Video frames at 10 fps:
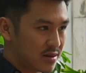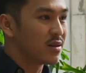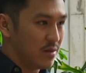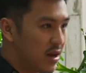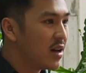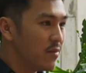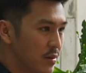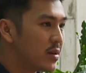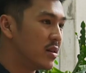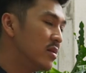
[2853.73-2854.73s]
nó đến với
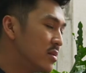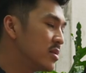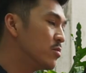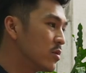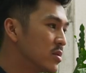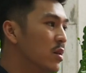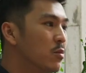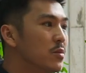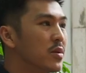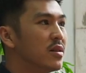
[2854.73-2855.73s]
mình đó, trong cuộc
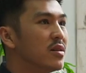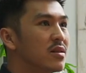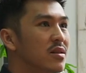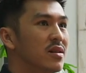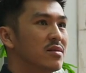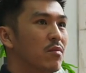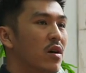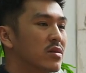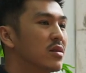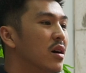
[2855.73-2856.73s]
sống của mình đó, là
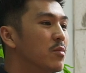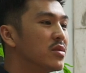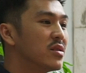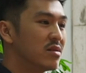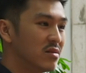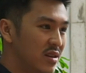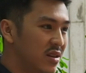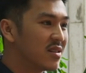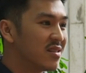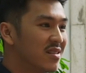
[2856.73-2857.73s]
mọi thứ không có gì tự
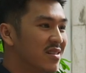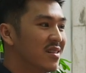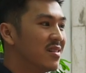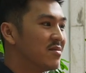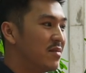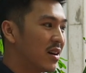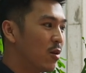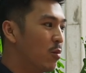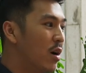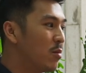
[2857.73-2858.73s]
nhiên hết và
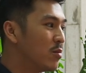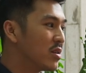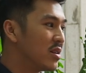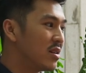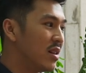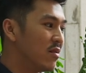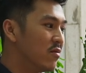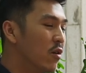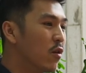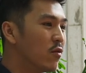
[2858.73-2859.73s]
cũng không có gì là
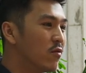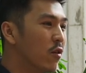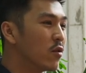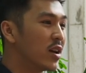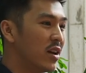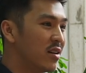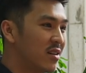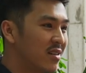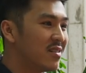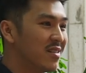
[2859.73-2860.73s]
vô vô nghĩa
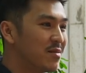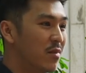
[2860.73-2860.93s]
hết đó. Ừ.